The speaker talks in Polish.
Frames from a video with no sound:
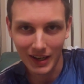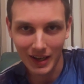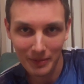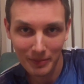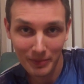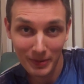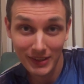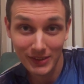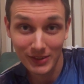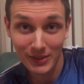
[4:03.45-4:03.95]
A
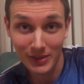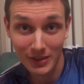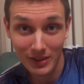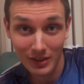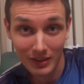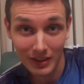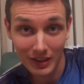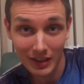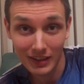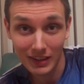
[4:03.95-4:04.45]
bardzo
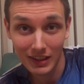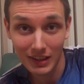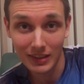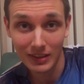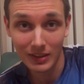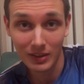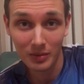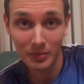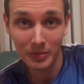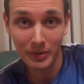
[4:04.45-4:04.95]
szkoda,
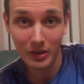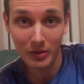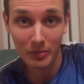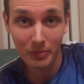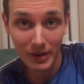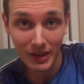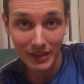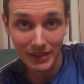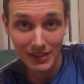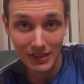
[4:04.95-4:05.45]
dlatego, bo
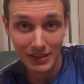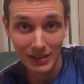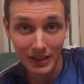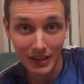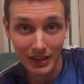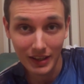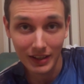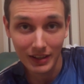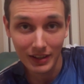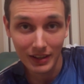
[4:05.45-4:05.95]

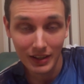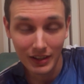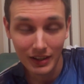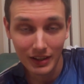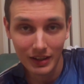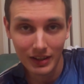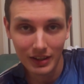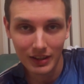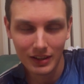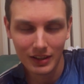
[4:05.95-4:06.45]
obecnie
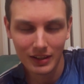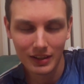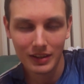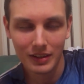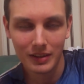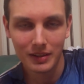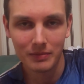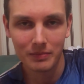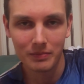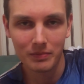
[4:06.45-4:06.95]

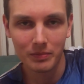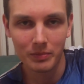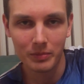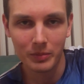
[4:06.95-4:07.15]
E,